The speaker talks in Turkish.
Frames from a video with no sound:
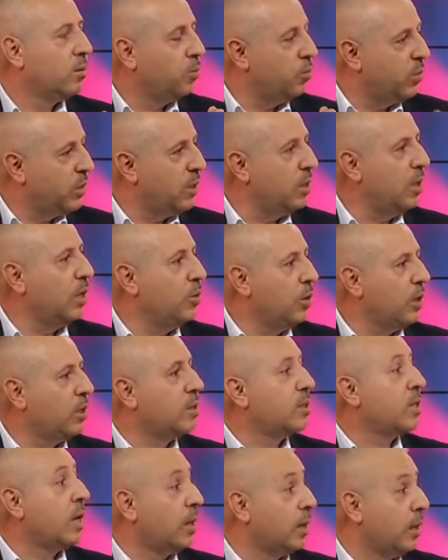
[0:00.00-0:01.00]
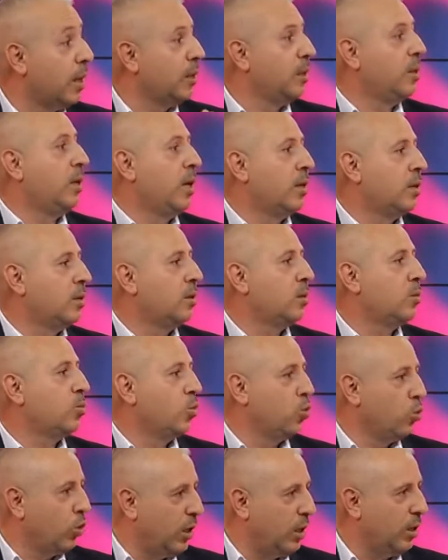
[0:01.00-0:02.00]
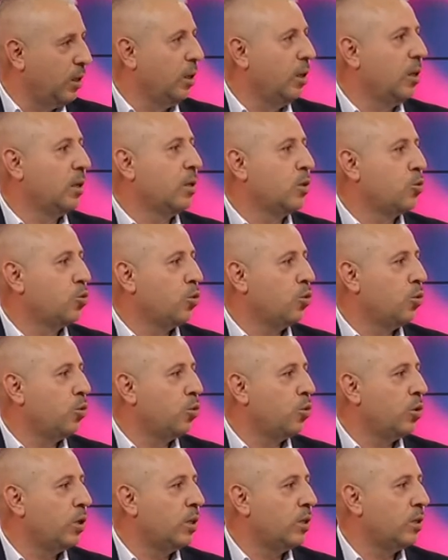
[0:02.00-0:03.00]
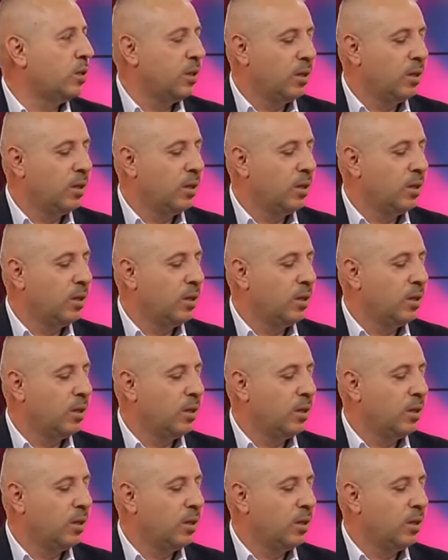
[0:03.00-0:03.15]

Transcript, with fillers: Bizi evet salladılar. Bunu kendileri de söylüyorlar.